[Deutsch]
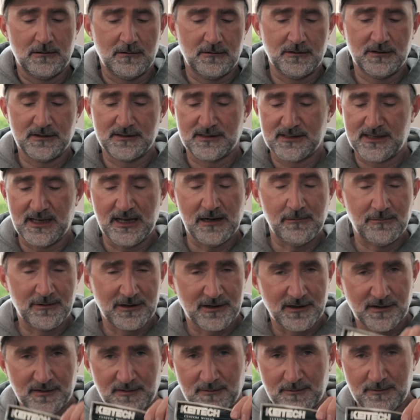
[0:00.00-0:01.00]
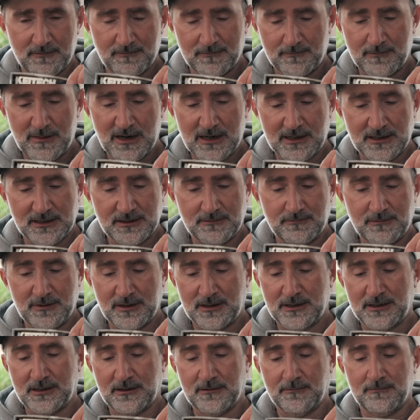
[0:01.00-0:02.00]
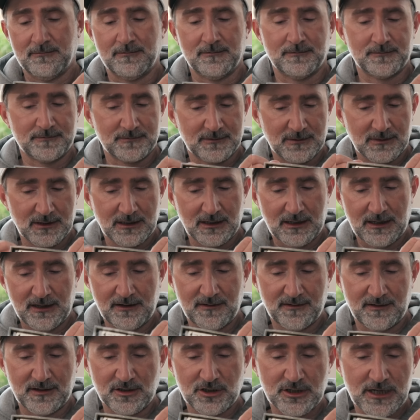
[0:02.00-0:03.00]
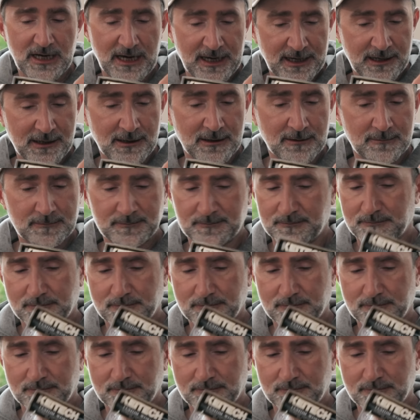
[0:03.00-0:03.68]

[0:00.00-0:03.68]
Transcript: Und selbiges mache ich mit dem Easy Shiner.